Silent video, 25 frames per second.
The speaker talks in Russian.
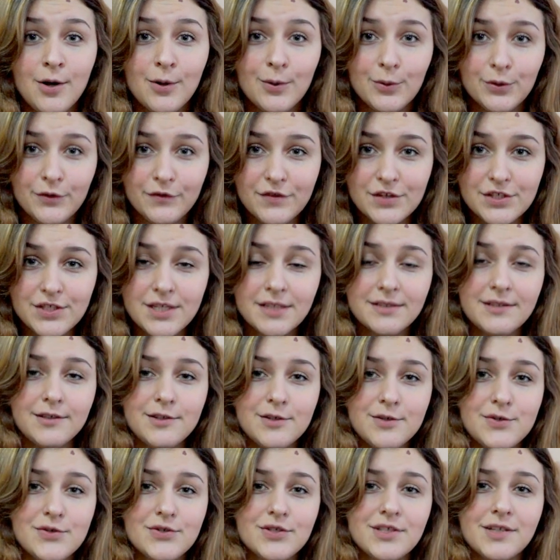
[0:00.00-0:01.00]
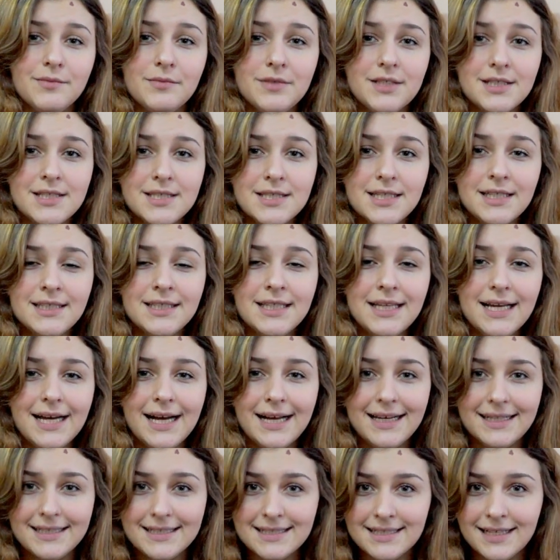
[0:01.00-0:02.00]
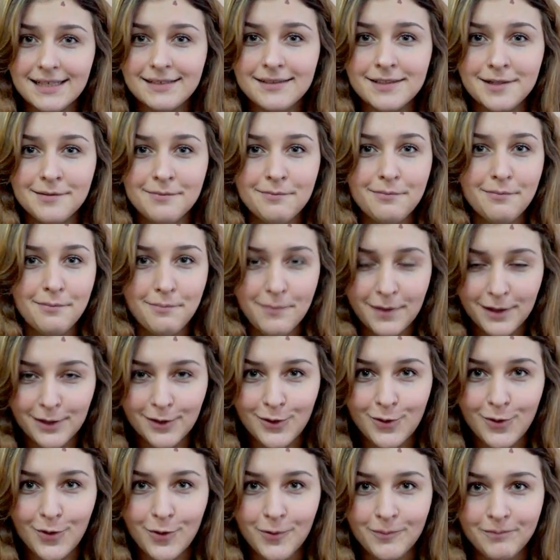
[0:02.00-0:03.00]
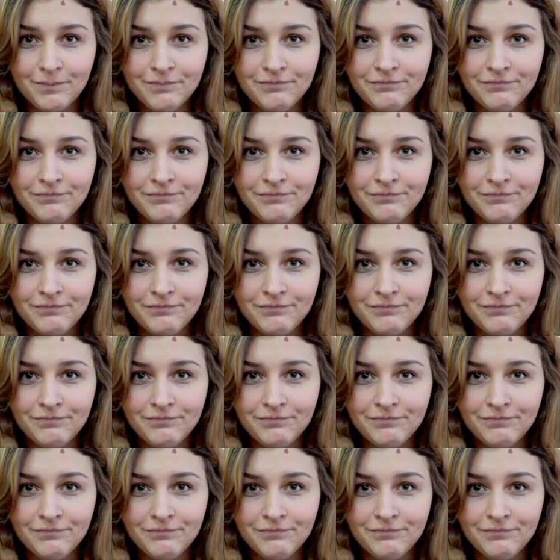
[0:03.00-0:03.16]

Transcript: Университета ресурсной медицины Александром Малко.